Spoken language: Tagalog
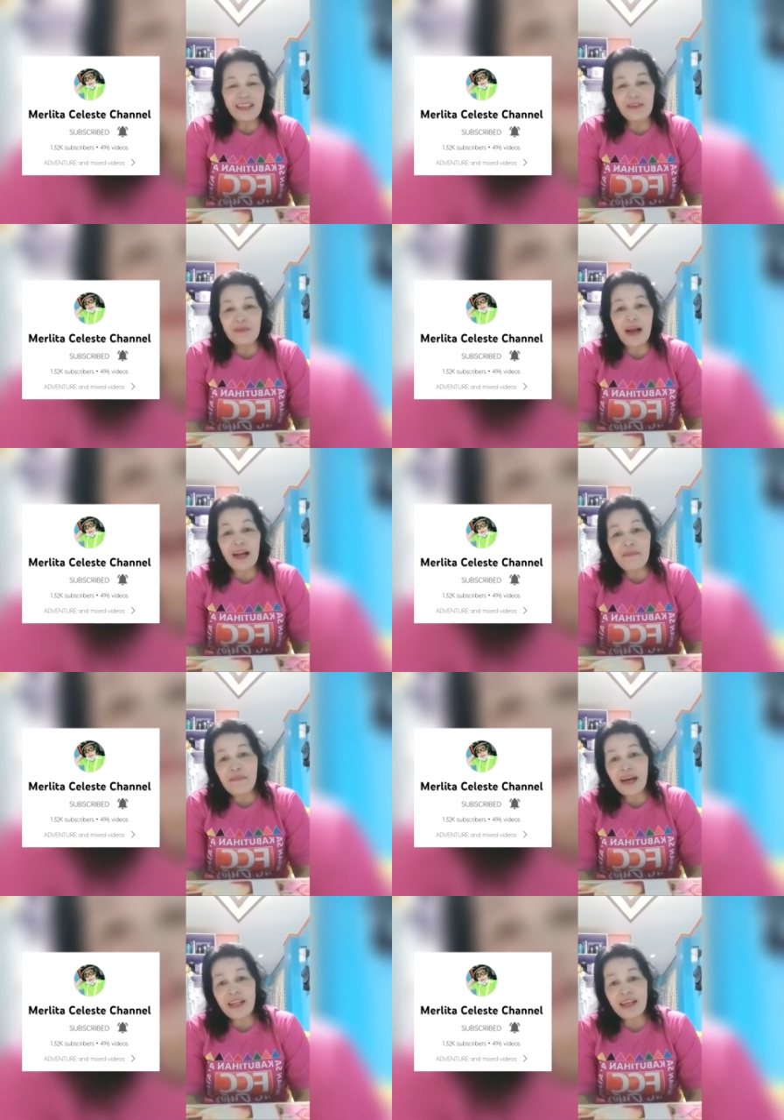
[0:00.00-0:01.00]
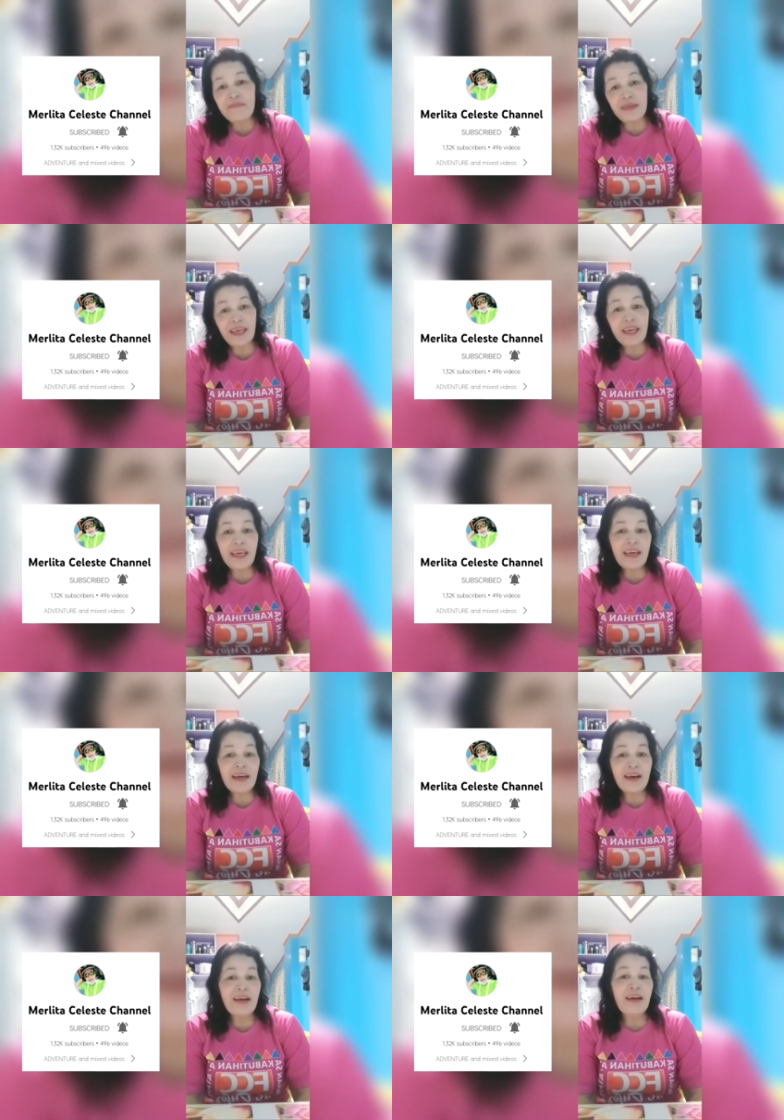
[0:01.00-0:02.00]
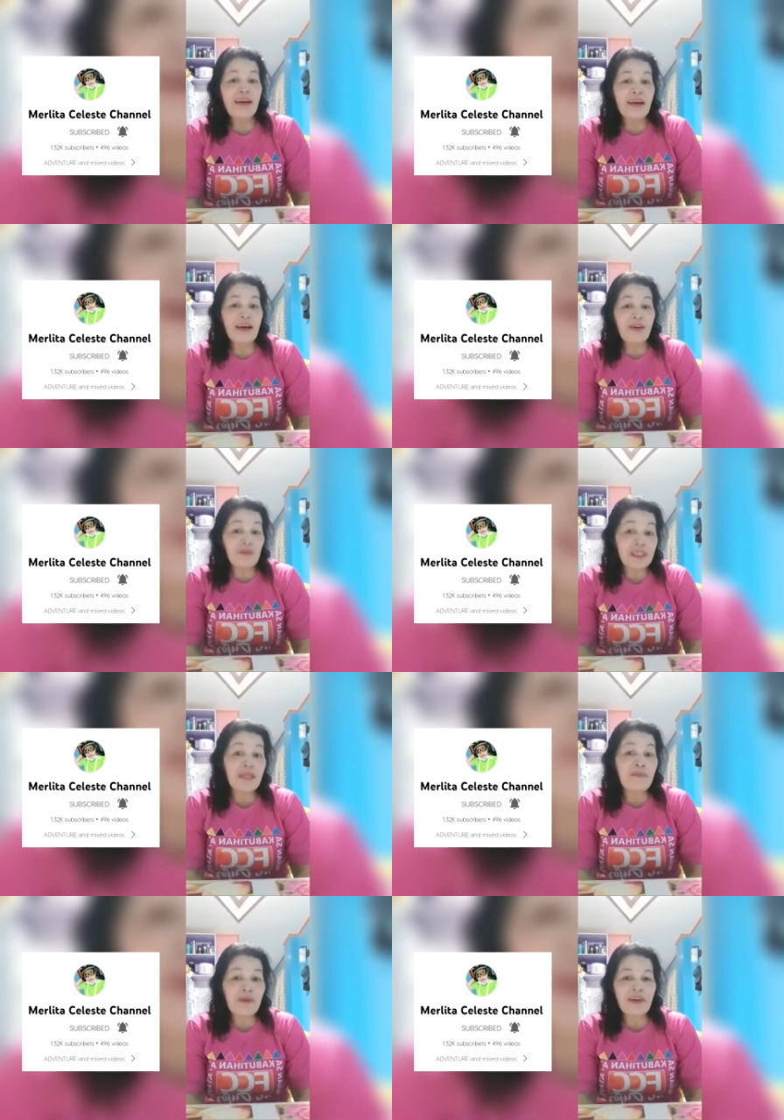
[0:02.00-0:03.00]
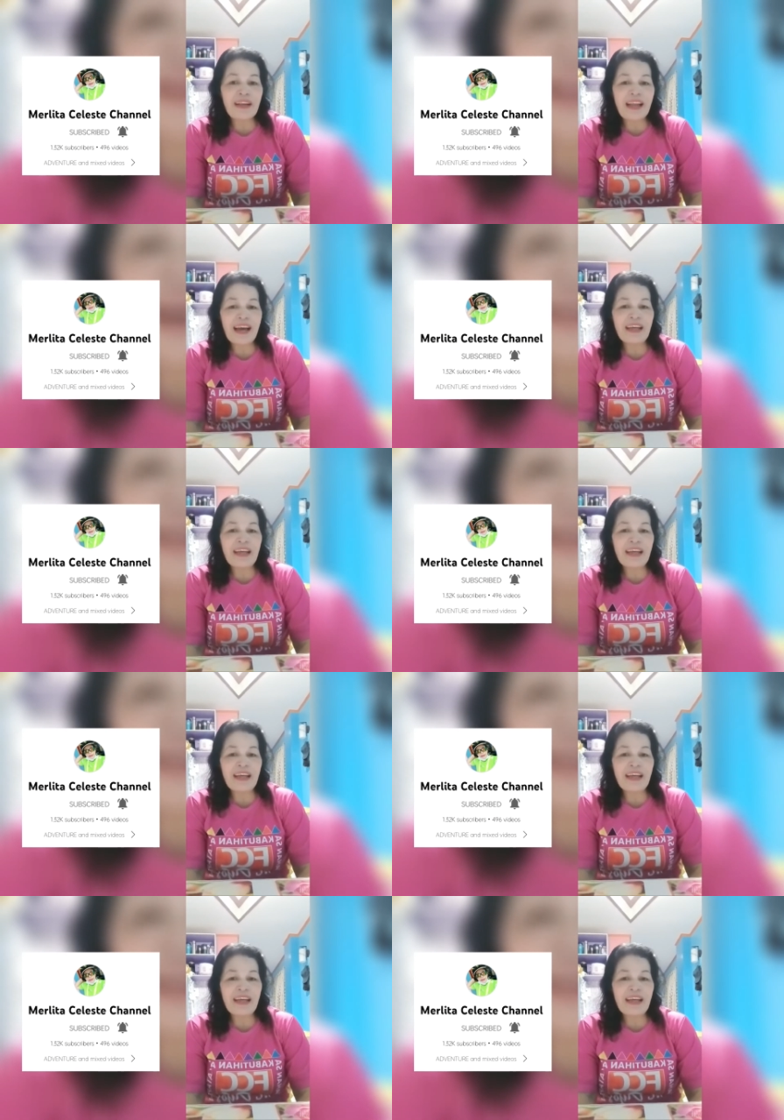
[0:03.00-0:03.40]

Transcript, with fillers: Umaga man, gabi. Kumusta po kayong lahat?